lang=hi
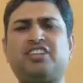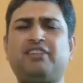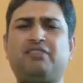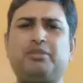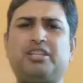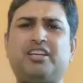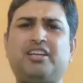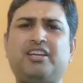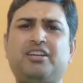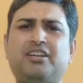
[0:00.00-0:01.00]
लेवल पे
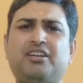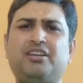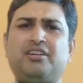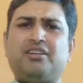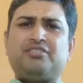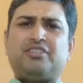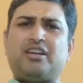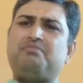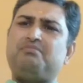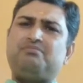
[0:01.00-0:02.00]
देखिए चाहे
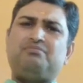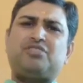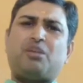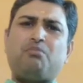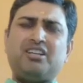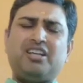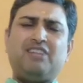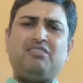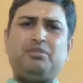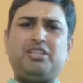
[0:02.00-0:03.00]
सम्मान के
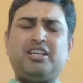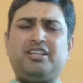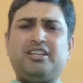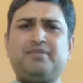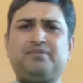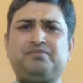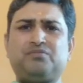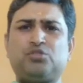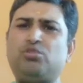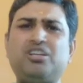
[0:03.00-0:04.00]
लेवल पे देखिए
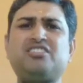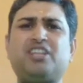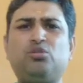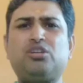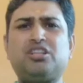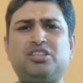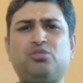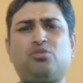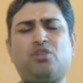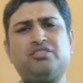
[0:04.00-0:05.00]
दुनिया सैल्यूट करती है
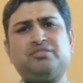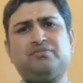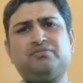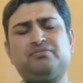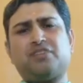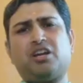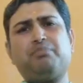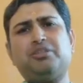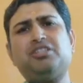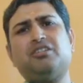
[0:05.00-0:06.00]
उनको आज
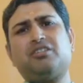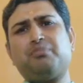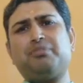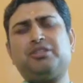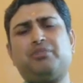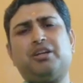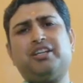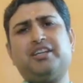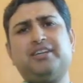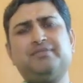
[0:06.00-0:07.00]
अरबपति करबपति
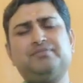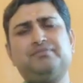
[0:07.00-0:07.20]
पार्टियाँ हैं